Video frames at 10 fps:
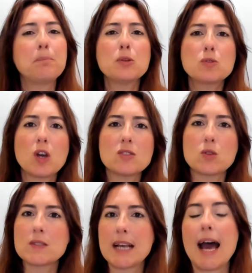
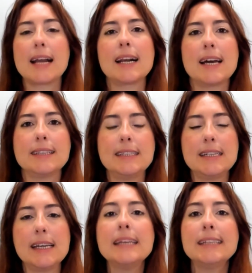piuttosto scarna
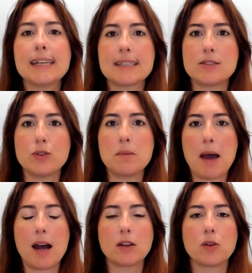di indicazioni
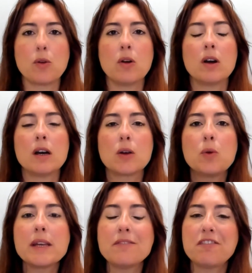macro. Eh,
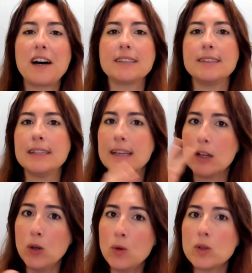qui infatti
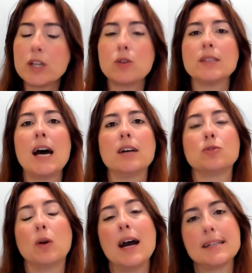l'unico
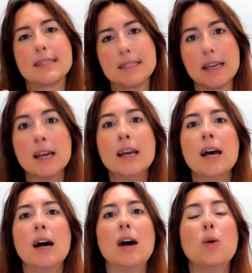dato, anzi
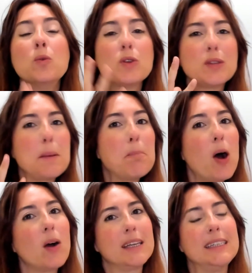eh, uno dei
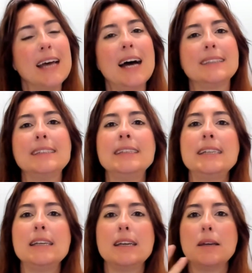pochi dati
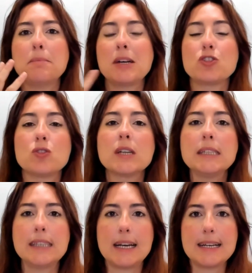di maggiore
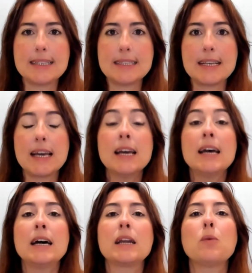interesse
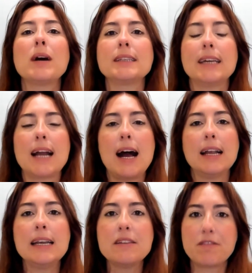riguarderà
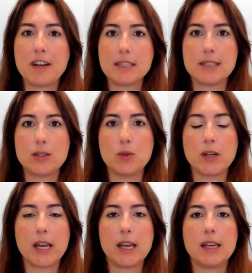
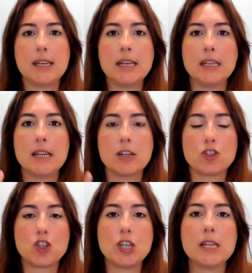l'inflazione in
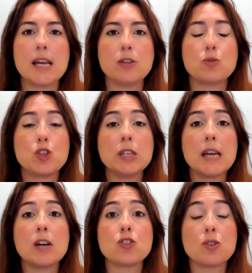Cina. In
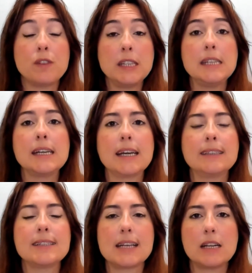uscita giovedì che è
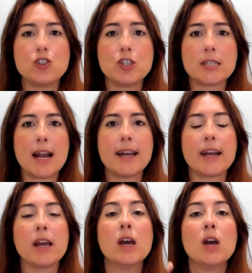attesa a registrare
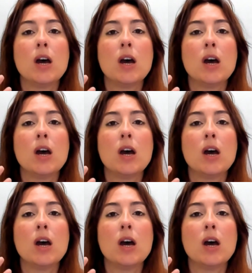eh,